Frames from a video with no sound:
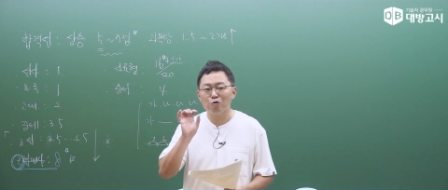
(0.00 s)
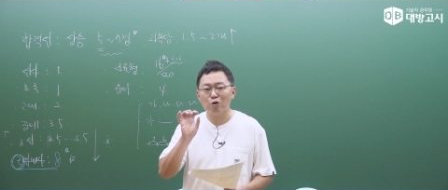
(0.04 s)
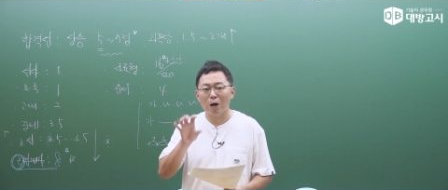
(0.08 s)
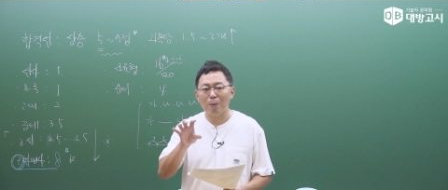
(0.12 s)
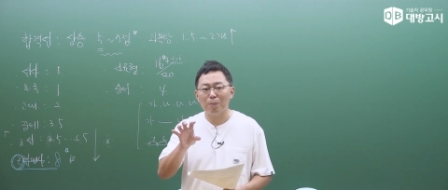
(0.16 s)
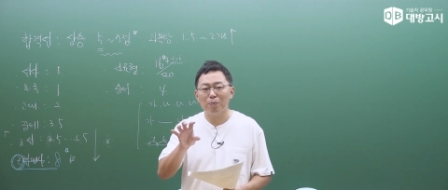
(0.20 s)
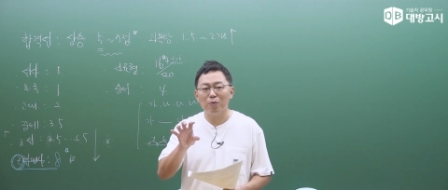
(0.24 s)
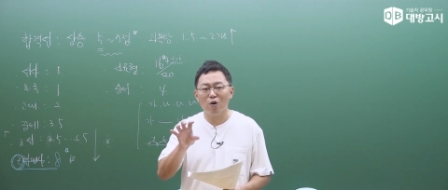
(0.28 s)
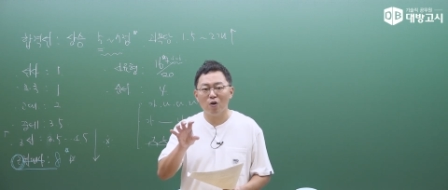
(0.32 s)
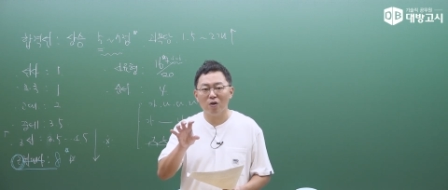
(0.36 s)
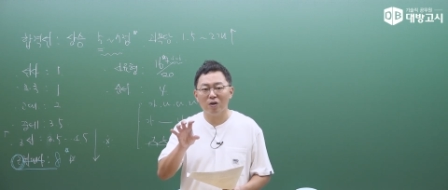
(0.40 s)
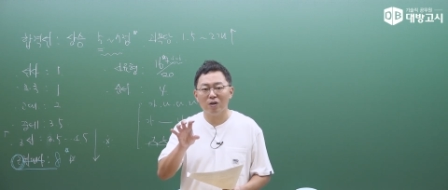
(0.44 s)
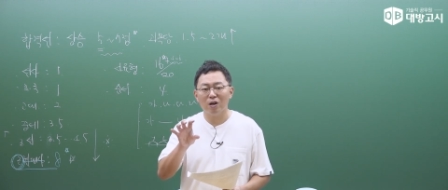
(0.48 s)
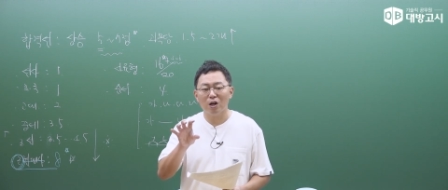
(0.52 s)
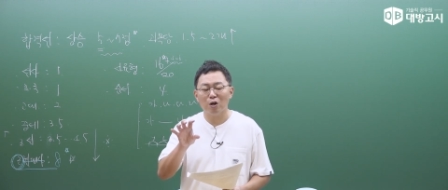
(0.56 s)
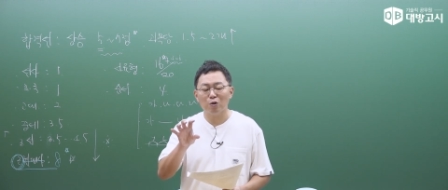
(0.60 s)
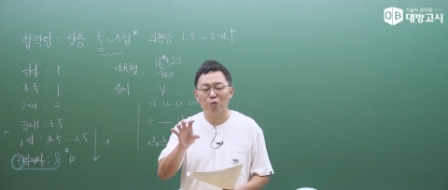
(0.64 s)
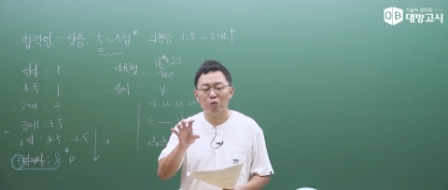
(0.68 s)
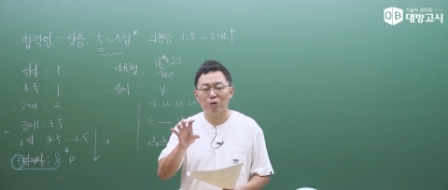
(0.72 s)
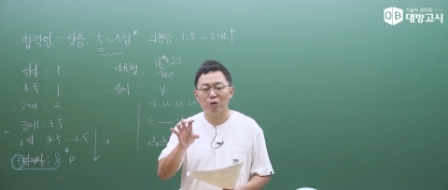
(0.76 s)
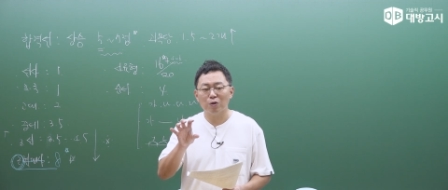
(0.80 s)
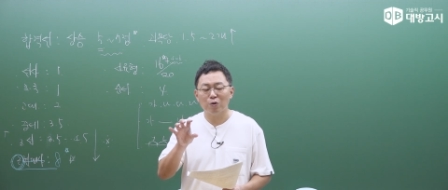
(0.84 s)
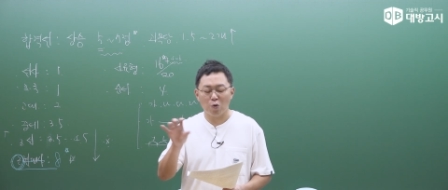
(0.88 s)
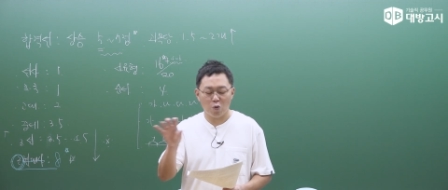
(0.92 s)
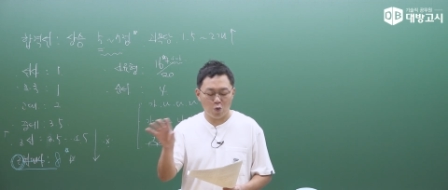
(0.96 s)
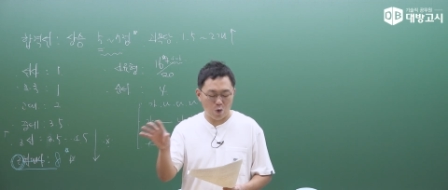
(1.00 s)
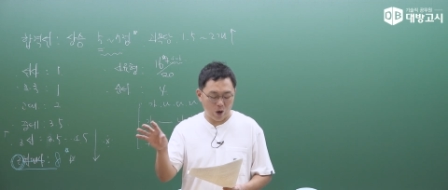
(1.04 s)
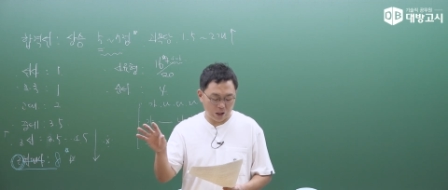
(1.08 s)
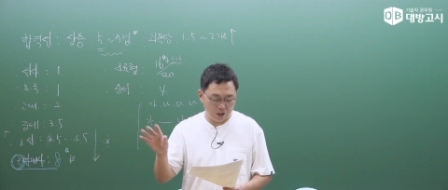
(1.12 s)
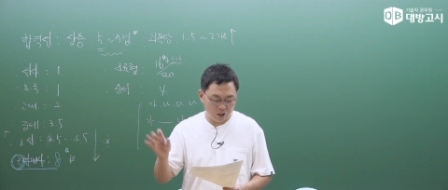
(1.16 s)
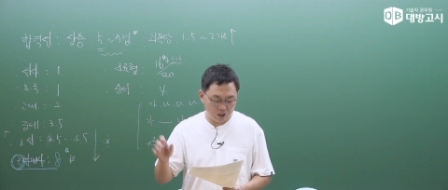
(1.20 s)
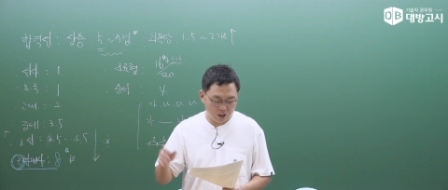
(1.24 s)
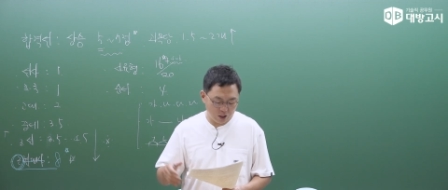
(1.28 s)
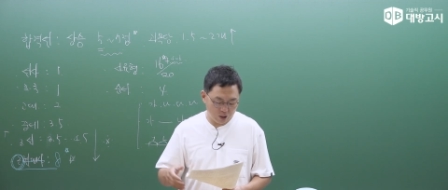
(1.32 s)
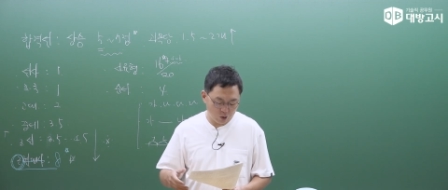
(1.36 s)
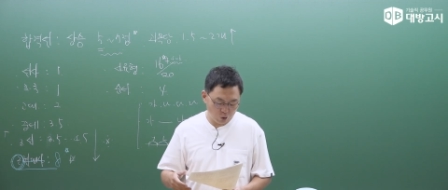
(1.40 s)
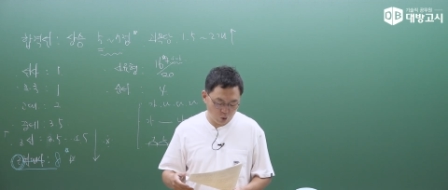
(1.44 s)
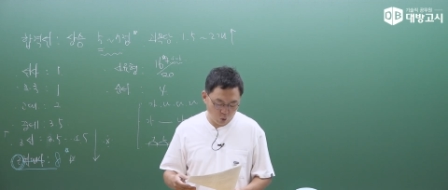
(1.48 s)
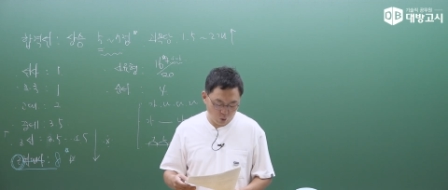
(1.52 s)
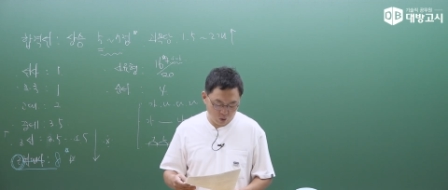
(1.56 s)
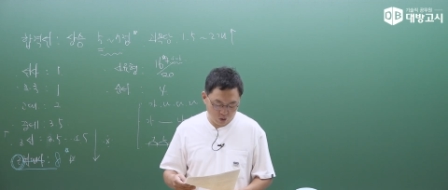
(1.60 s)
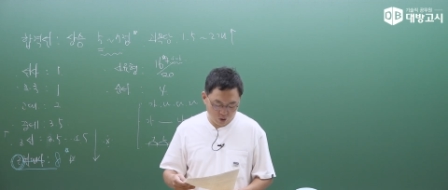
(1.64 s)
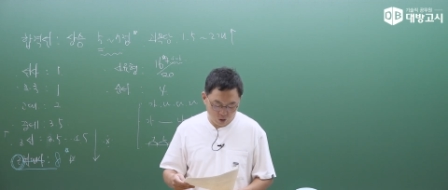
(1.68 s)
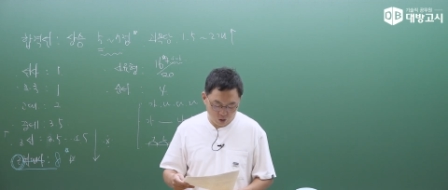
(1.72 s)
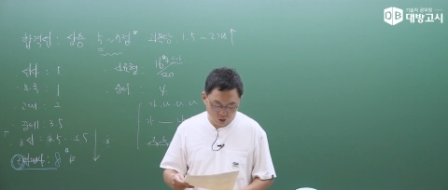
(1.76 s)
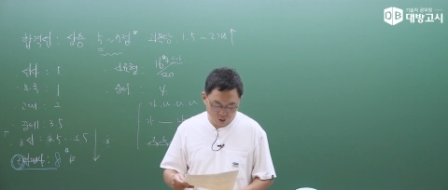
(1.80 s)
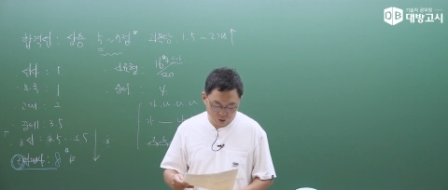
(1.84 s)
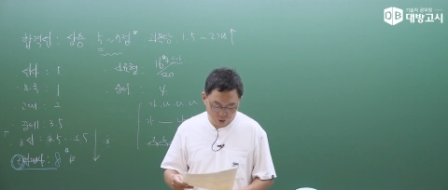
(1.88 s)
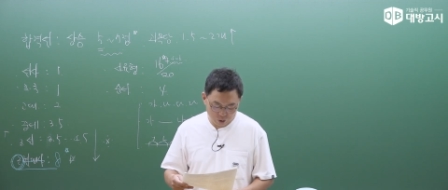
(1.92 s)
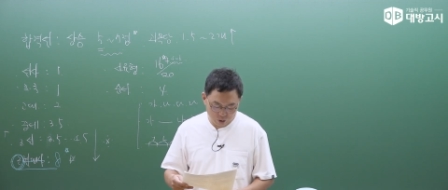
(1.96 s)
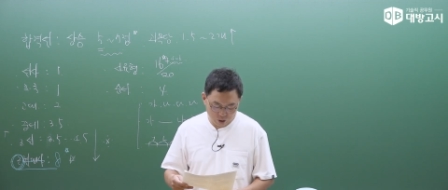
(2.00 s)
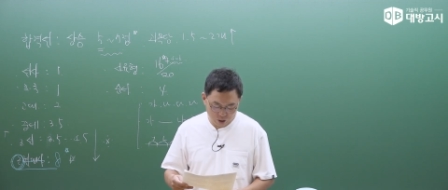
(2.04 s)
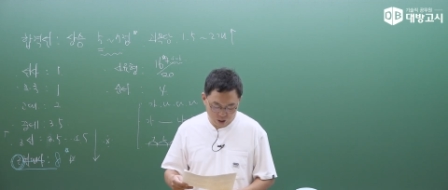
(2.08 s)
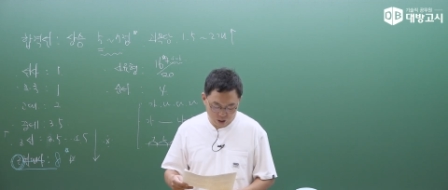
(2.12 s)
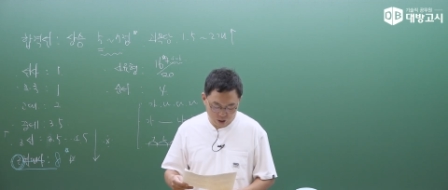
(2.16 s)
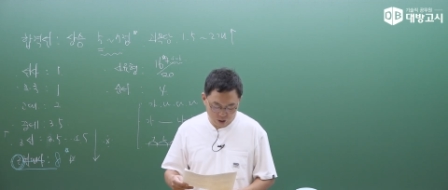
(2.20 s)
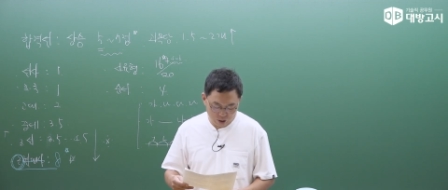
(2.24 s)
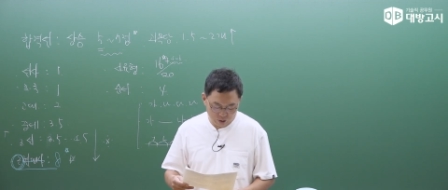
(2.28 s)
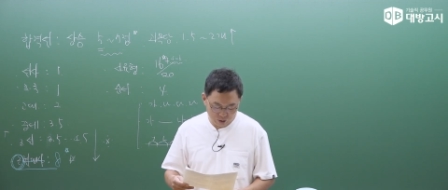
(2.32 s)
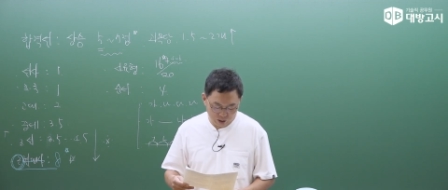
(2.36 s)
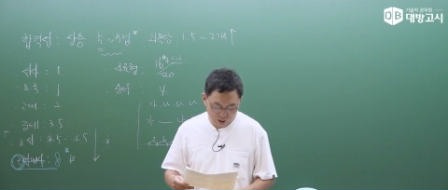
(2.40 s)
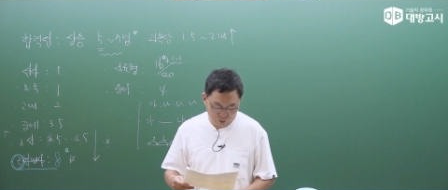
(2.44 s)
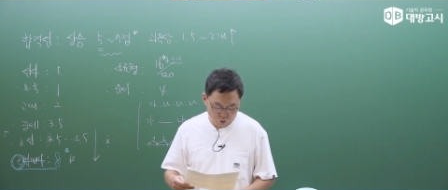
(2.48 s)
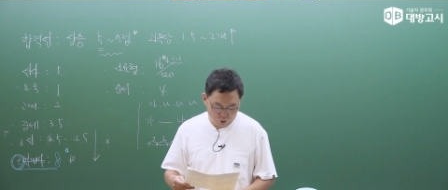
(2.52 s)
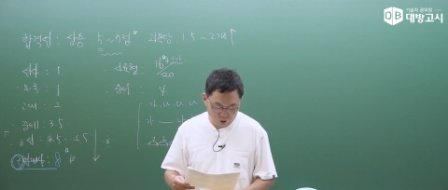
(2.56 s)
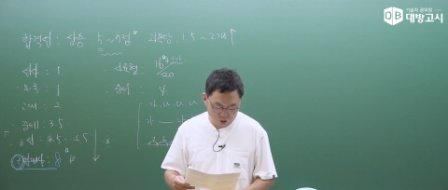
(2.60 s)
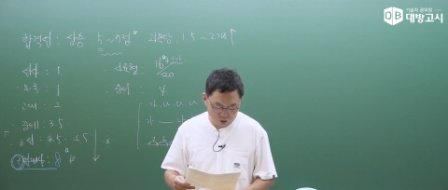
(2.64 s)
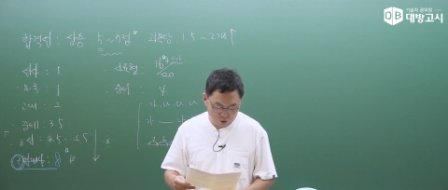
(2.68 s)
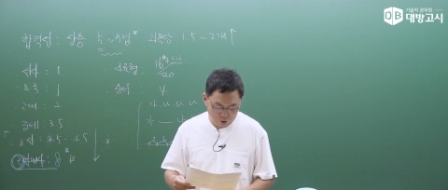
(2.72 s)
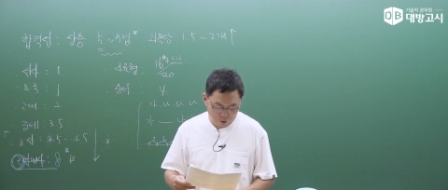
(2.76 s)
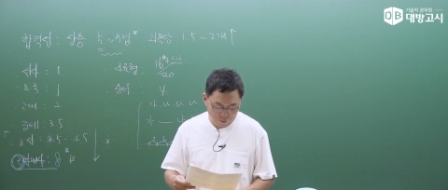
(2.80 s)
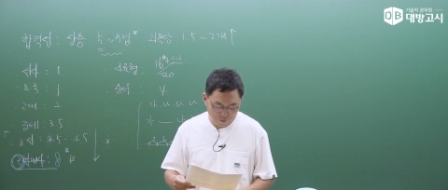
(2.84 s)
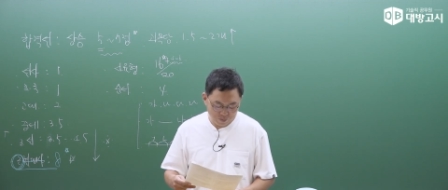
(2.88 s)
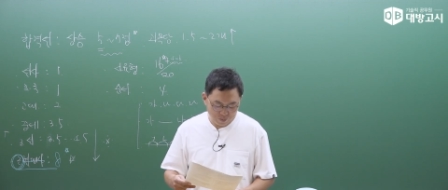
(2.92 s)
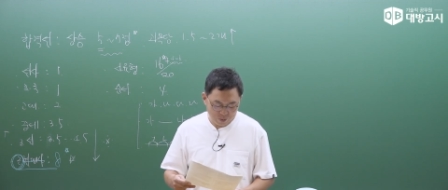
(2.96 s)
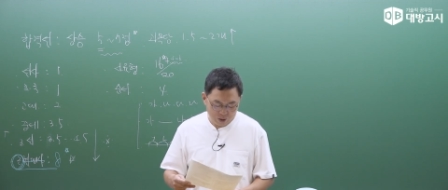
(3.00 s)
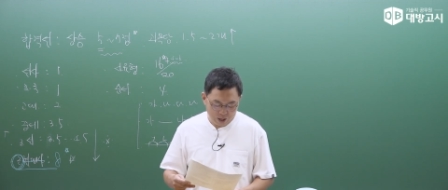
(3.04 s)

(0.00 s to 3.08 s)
좌평이라고 하고 관등이 총 16개가 있기 때문이죠.